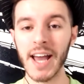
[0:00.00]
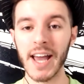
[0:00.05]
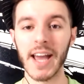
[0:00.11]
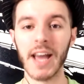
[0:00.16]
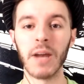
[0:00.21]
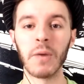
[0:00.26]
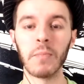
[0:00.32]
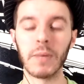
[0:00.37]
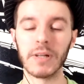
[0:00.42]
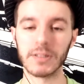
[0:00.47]

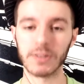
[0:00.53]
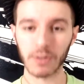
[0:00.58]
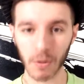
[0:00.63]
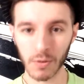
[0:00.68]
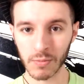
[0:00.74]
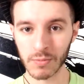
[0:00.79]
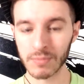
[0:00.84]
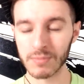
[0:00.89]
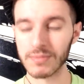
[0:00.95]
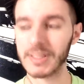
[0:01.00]
ela é um
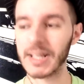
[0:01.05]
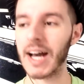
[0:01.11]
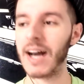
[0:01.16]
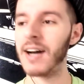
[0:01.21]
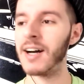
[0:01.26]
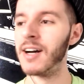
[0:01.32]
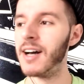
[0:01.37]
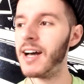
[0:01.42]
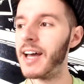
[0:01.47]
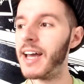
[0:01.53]
patrão, tá?
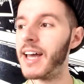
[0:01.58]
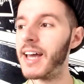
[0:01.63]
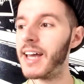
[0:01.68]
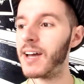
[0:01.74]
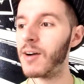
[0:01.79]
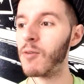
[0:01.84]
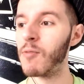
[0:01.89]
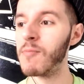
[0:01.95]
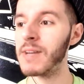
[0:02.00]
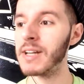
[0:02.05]
É
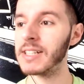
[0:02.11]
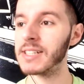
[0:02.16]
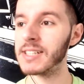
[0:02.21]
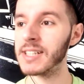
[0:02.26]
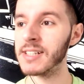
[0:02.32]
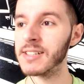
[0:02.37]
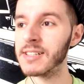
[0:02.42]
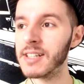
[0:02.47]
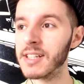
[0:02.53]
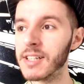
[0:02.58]
uma
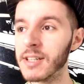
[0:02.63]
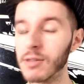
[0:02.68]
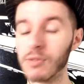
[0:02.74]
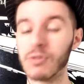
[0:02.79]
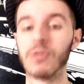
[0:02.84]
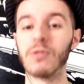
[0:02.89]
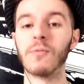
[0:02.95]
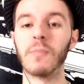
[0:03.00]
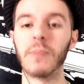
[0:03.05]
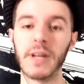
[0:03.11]
essência que eu
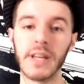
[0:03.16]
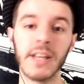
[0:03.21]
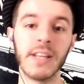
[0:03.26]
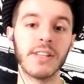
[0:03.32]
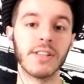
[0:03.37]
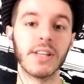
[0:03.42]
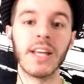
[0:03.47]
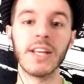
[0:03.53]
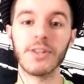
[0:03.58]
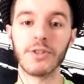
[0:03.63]

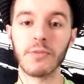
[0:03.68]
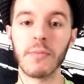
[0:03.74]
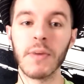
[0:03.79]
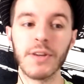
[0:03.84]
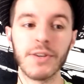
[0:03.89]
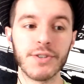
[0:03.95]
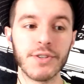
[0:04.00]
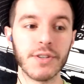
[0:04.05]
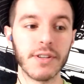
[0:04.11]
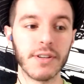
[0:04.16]

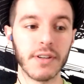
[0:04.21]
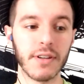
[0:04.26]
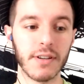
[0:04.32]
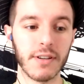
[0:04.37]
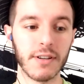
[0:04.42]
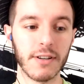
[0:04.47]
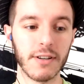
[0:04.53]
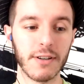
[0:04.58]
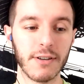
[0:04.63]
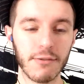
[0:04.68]
surpreendentemente
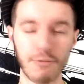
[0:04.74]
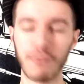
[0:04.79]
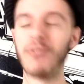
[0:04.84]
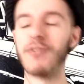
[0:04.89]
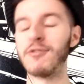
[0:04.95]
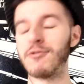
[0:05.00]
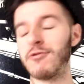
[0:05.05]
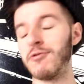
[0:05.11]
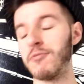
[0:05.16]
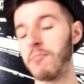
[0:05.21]
fui
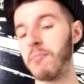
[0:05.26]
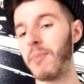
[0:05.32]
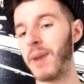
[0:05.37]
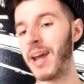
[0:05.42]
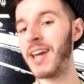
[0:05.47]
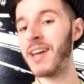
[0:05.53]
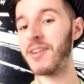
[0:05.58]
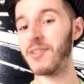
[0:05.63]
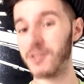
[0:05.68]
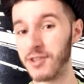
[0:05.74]

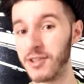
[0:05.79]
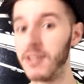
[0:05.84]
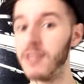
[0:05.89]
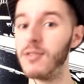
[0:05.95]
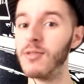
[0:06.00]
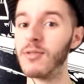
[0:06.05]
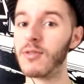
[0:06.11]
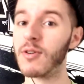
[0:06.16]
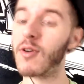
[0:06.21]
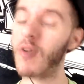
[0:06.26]

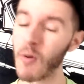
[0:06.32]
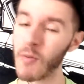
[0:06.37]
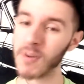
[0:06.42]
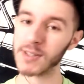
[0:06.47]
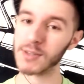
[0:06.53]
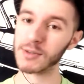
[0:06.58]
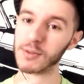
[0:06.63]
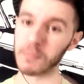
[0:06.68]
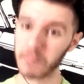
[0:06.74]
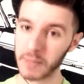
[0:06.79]
surpreendido com a
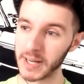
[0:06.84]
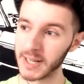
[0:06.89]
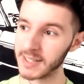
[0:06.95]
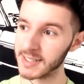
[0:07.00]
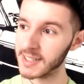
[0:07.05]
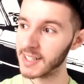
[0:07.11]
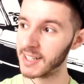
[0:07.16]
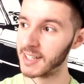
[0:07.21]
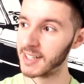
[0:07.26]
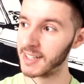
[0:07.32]

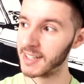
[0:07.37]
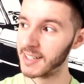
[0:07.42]
surpresa